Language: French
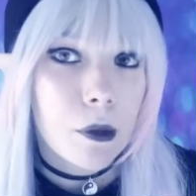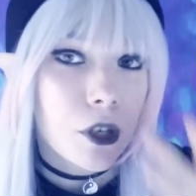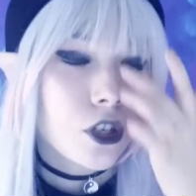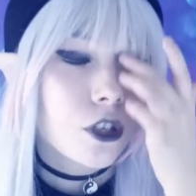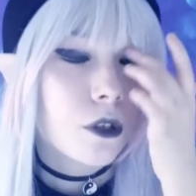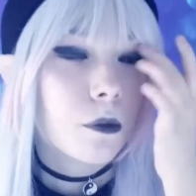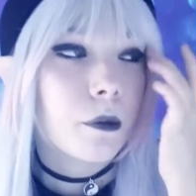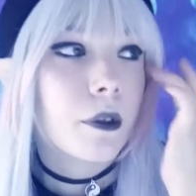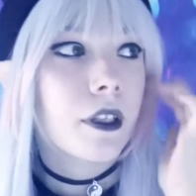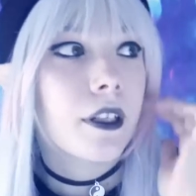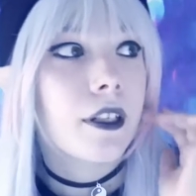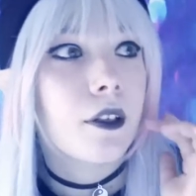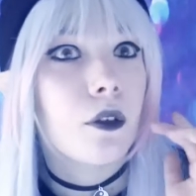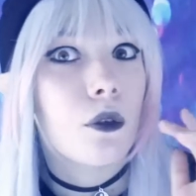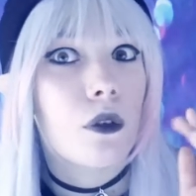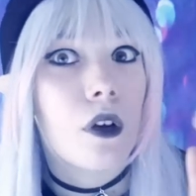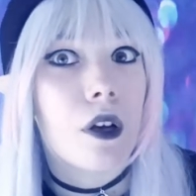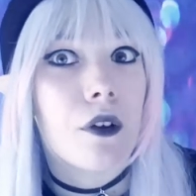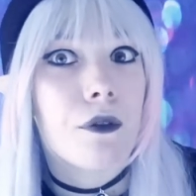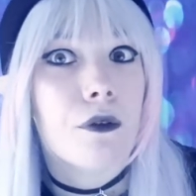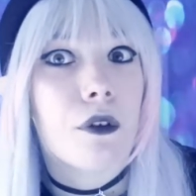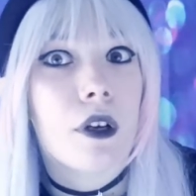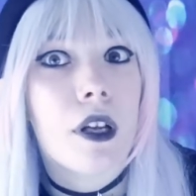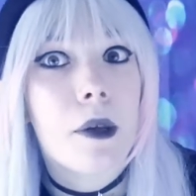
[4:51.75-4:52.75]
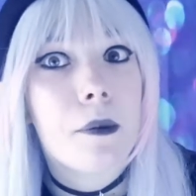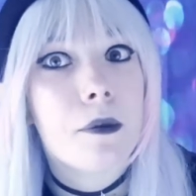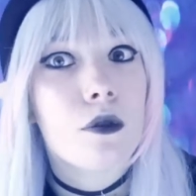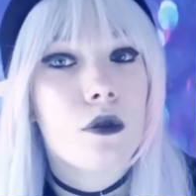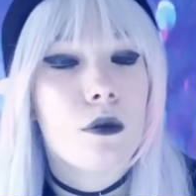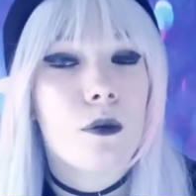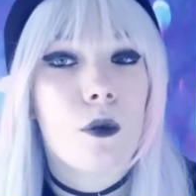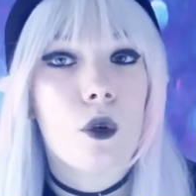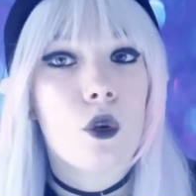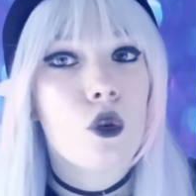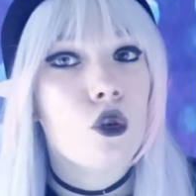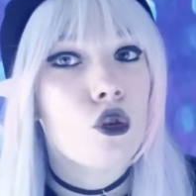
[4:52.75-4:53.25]
ma chambre et qu'il fallait
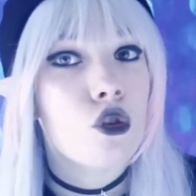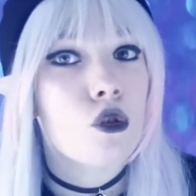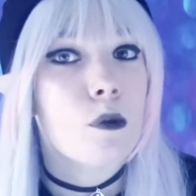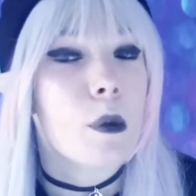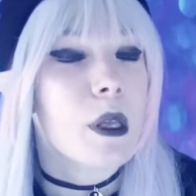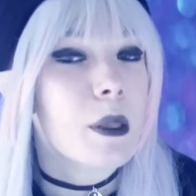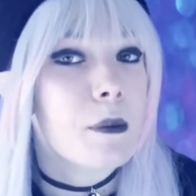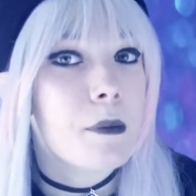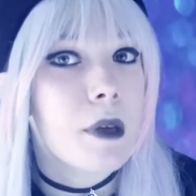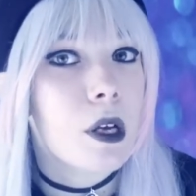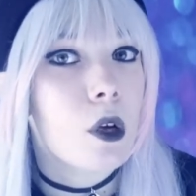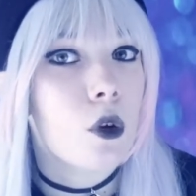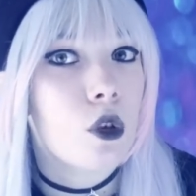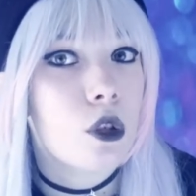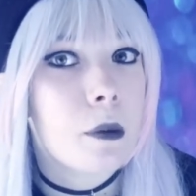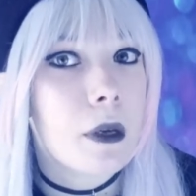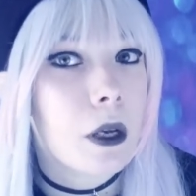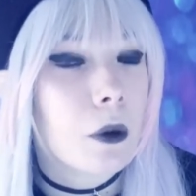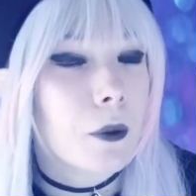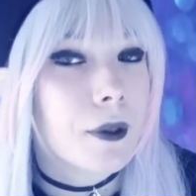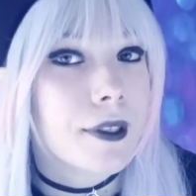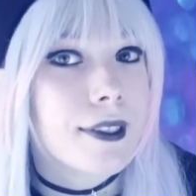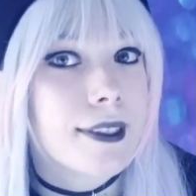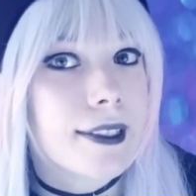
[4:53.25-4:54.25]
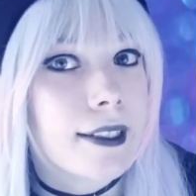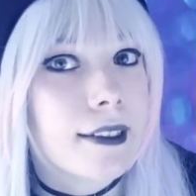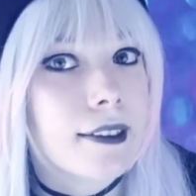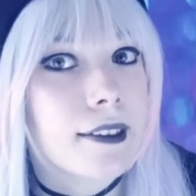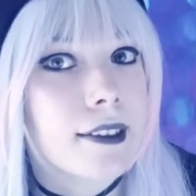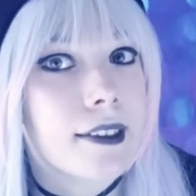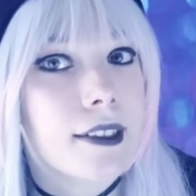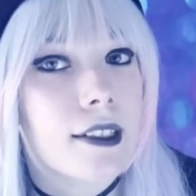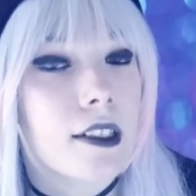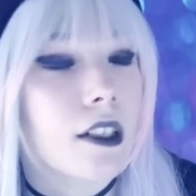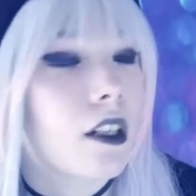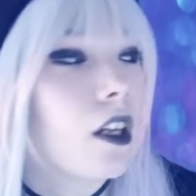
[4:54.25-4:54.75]
absolument que je mette mes cosplays en
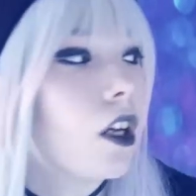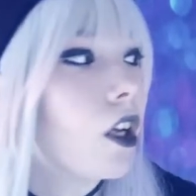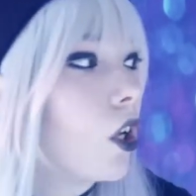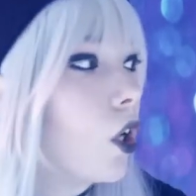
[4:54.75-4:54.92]
cintre.